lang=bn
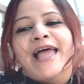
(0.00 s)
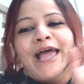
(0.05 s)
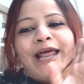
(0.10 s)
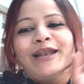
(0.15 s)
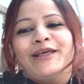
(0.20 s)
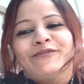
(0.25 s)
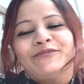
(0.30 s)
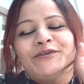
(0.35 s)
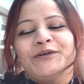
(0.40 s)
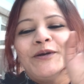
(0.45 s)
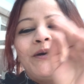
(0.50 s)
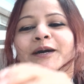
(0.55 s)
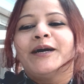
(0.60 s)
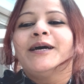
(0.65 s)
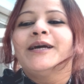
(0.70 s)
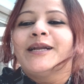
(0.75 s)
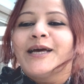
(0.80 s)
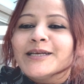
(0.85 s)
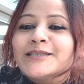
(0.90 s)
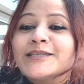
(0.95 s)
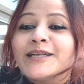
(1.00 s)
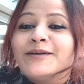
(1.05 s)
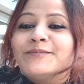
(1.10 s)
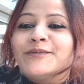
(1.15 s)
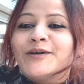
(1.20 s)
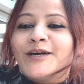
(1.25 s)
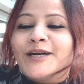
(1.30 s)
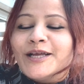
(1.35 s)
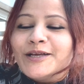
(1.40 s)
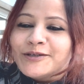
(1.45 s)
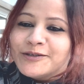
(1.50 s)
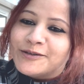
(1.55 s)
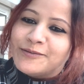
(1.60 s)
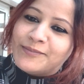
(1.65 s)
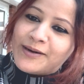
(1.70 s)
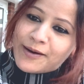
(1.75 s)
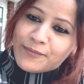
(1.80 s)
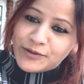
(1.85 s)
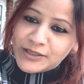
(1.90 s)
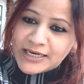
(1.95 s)
হ্যালো এভরিওয়ান আসসালামু আলাইকুম
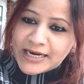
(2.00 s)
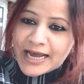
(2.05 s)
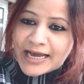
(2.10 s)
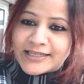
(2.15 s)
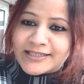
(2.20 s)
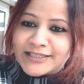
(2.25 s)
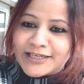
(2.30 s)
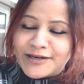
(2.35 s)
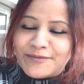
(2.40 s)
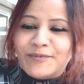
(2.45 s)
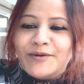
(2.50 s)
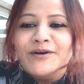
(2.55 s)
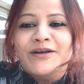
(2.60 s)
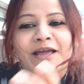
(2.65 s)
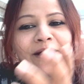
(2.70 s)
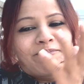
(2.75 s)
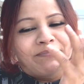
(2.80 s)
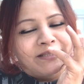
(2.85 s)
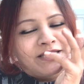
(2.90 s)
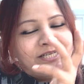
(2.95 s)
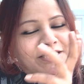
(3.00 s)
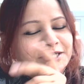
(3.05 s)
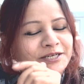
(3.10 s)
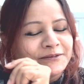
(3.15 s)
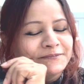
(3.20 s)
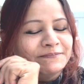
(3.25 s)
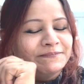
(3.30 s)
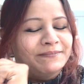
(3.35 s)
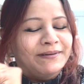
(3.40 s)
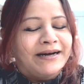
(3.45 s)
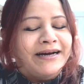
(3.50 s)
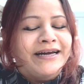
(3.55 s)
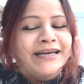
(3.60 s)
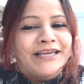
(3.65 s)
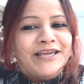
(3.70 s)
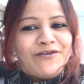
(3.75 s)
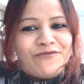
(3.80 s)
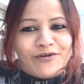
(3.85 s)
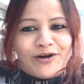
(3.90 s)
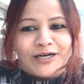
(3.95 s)
লাবণীর আজকের ব্লগে আপনাদের
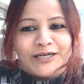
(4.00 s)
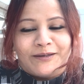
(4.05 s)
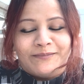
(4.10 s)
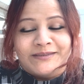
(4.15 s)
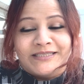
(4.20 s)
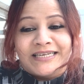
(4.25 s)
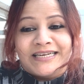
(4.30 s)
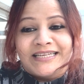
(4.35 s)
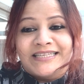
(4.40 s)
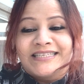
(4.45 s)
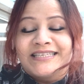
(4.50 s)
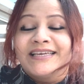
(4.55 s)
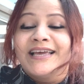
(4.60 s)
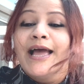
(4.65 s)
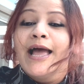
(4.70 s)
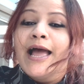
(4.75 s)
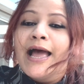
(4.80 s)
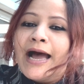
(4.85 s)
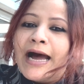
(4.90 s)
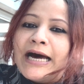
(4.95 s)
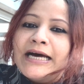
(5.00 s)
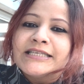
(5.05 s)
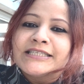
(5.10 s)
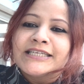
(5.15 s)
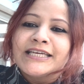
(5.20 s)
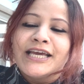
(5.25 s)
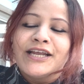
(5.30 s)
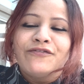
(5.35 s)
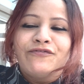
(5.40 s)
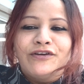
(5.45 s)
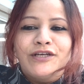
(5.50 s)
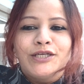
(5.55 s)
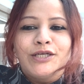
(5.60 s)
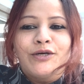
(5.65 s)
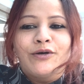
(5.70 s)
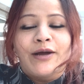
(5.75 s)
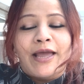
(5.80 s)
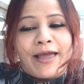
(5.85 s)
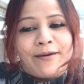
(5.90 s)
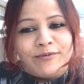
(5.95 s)
সবাইকে ওয়েলকাম জানাচ্ছি আজকের
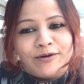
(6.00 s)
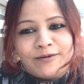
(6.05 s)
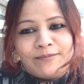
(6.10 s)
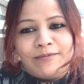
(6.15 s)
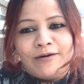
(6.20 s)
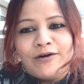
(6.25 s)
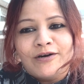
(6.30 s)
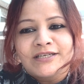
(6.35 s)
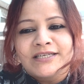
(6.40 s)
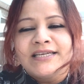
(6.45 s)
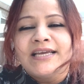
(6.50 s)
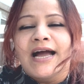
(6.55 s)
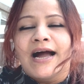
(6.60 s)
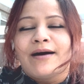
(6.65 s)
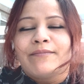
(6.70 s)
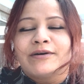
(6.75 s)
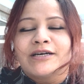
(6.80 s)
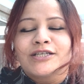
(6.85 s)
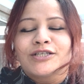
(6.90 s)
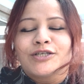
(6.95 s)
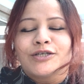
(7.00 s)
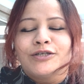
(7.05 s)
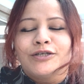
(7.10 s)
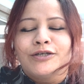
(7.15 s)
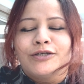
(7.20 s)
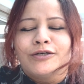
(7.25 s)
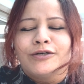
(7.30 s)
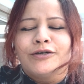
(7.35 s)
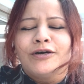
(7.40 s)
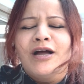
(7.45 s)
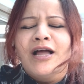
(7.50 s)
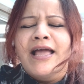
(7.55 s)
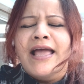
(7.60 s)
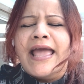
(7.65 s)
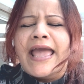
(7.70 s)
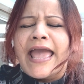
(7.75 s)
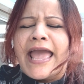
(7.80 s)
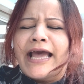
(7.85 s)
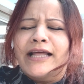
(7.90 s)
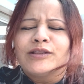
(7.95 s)
ভিডিও এবং ব্লগটি আমার জন্য
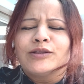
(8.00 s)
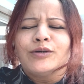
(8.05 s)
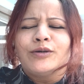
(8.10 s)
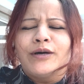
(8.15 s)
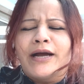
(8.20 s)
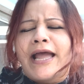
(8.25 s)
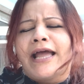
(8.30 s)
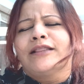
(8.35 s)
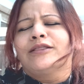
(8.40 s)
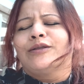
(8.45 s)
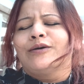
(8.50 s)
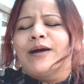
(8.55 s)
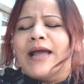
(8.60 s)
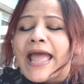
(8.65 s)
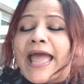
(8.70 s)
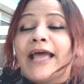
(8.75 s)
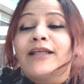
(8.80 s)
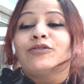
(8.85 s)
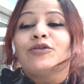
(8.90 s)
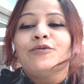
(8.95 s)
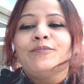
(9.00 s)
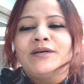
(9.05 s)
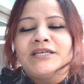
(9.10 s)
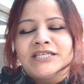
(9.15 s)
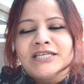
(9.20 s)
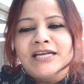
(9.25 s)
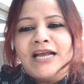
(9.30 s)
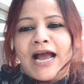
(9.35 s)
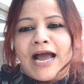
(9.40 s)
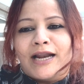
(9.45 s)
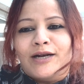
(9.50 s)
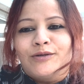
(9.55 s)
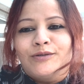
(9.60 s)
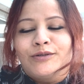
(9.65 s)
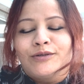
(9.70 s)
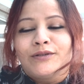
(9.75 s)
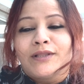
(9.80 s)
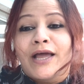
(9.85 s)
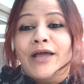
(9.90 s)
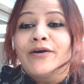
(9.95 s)
এত এত এত বেশি
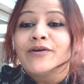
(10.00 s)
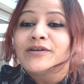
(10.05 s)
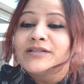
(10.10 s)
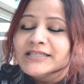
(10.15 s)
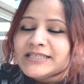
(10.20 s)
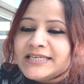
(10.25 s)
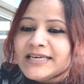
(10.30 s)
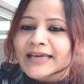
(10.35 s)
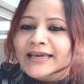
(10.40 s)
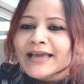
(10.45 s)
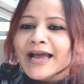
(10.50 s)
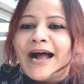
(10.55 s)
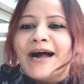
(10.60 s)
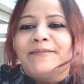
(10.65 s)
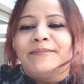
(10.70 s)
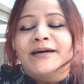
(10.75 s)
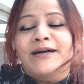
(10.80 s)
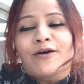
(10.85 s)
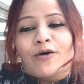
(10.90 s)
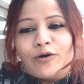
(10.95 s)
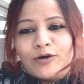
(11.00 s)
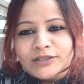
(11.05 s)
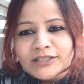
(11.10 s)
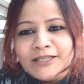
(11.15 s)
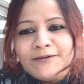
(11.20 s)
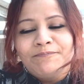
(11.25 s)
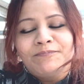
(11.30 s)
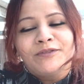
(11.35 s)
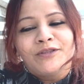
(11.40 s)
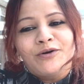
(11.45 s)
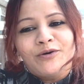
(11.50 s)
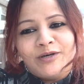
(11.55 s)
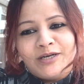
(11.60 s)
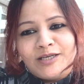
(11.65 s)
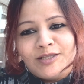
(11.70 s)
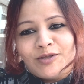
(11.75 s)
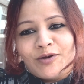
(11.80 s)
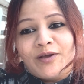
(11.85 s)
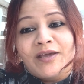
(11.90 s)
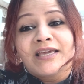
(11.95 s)
আনন্দদায়ক যে আমার অতিপ্ত
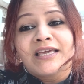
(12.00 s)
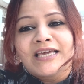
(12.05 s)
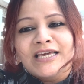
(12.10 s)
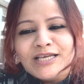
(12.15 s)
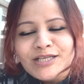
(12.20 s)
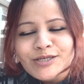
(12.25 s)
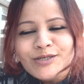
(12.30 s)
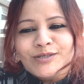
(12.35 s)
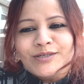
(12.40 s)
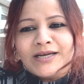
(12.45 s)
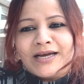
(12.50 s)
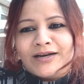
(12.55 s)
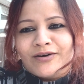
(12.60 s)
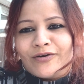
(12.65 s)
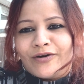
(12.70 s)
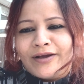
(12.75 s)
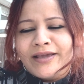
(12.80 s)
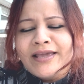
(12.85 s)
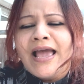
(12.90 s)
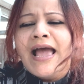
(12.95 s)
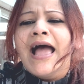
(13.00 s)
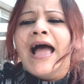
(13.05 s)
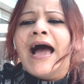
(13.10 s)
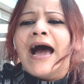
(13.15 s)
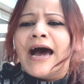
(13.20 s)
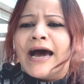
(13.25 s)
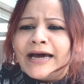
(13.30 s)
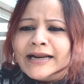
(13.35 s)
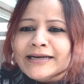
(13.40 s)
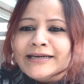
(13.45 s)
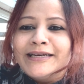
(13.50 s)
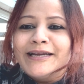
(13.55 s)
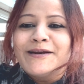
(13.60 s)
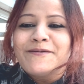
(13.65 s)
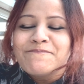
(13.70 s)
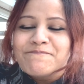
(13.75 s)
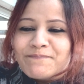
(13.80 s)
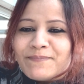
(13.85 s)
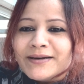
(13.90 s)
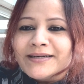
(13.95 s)
হৃদয়ে কিছুটা নয় হান্ড্রেড
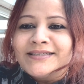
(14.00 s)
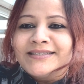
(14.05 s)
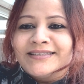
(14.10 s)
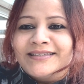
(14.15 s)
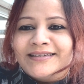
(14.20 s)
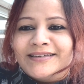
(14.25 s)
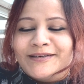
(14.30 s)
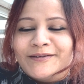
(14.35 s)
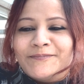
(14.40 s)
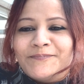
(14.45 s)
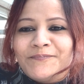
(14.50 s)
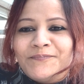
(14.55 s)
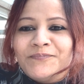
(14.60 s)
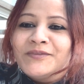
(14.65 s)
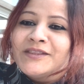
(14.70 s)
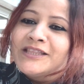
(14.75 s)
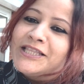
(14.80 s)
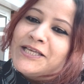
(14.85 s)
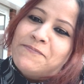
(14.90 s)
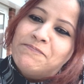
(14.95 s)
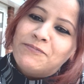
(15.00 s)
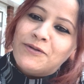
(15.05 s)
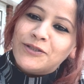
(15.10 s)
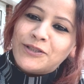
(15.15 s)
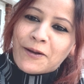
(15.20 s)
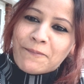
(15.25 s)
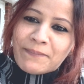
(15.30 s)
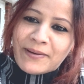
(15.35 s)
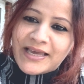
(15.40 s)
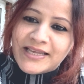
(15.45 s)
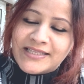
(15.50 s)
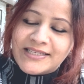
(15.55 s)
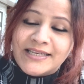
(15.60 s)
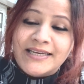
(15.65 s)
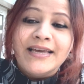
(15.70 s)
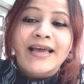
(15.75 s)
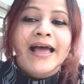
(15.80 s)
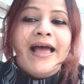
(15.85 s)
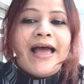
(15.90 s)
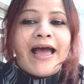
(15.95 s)
পারসেন্ট তৃপ্ততা পেয়েছি
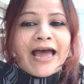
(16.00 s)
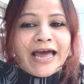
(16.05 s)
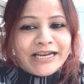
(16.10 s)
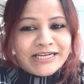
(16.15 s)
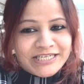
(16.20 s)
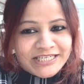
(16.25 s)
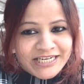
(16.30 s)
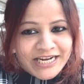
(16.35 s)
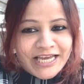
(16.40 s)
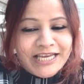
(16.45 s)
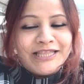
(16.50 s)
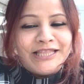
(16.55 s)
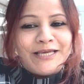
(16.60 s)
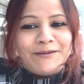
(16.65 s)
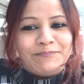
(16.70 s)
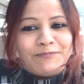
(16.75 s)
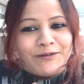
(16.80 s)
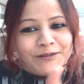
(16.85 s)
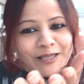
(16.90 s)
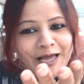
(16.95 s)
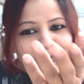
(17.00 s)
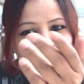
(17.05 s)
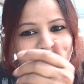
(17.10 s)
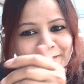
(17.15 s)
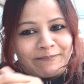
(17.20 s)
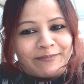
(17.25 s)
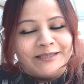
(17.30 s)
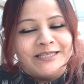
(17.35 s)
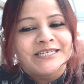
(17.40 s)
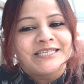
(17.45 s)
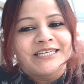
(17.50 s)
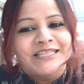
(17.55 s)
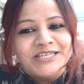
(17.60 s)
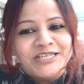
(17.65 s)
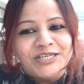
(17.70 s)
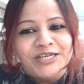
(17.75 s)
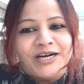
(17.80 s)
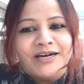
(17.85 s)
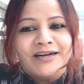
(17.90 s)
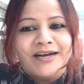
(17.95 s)
আর সেই তৃপ্ততা আপনাদের সাথে
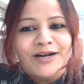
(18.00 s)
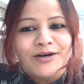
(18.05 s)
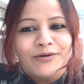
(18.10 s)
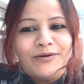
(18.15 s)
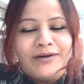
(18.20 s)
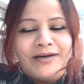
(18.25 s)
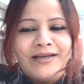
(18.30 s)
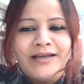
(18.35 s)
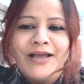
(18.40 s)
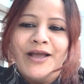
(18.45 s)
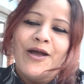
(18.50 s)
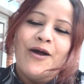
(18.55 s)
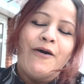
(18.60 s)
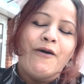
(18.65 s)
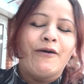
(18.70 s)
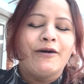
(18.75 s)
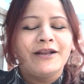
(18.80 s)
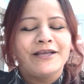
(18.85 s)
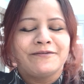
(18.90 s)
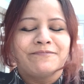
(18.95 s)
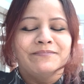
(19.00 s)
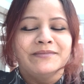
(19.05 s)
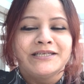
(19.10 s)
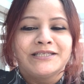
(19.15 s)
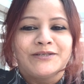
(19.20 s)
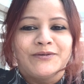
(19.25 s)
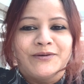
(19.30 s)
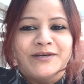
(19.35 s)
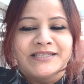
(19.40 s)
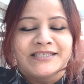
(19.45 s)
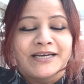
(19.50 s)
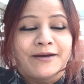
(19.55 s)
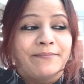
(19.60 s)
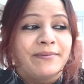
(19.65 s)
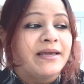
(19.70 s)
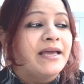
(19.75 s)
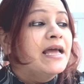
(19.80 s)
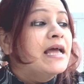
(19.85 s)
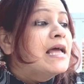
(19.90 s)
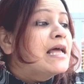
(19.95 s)
শেয়ার না করলে অনেক মিস হয়ে
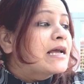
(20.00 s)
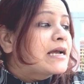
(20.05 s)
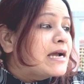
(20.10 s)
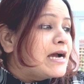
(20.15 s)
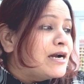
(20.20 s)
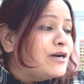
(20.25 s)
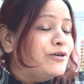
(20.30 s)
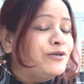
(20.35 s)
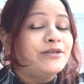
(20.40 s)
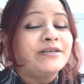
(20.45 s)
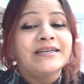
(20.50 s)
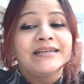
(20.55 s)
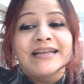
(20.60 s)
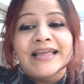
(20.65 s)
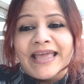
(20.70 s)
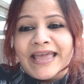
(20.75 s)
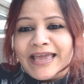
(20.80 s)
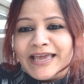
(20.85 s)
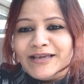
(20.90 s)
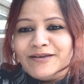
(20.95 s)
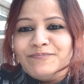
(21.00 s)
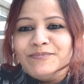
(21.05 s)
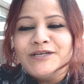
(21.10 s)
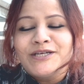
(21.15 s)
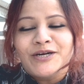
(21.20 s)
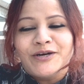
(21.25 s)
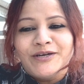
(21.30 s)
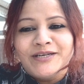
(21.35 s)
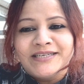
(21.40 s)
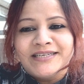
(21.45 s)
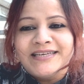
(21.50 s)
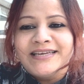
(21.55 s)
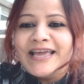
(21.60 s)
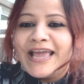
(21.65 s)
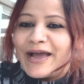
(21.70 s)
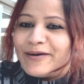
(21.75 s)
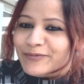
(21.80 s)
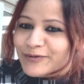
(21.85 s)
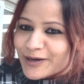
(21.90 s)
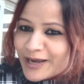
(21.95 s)
যাবে কারণ এই বিষয়টি
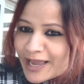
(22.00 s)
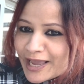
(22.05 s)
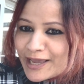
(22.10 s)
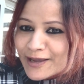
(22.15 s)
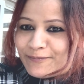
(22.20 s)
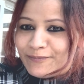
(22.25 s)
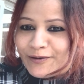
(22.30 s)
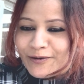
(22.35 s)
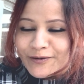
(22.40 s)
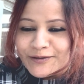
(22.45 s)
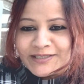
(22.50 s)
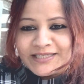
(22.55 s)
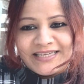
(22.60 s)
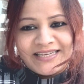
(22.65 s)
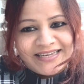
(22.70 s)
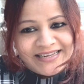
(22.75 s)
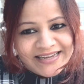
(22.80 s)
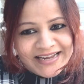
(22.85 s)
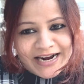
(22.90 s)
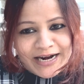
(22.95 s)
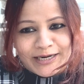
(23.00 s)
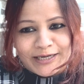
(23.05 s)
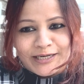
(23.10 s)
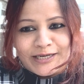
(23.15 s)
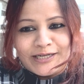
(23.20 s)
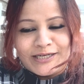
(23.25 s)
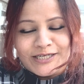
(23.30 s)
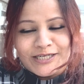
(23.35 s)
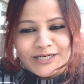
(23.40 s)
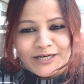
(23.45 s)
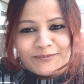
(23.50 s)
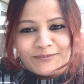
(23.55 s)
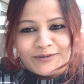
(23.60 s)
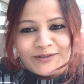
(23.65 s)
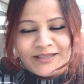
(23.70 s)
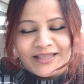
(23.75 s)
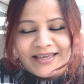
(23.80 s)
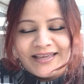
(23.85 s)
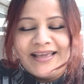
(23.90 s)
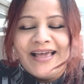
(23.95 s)
এবং এই ব্লগটি গার্ডেনিং
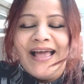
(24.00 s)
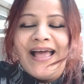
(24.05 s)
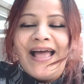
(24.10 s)
সম্বন্ধে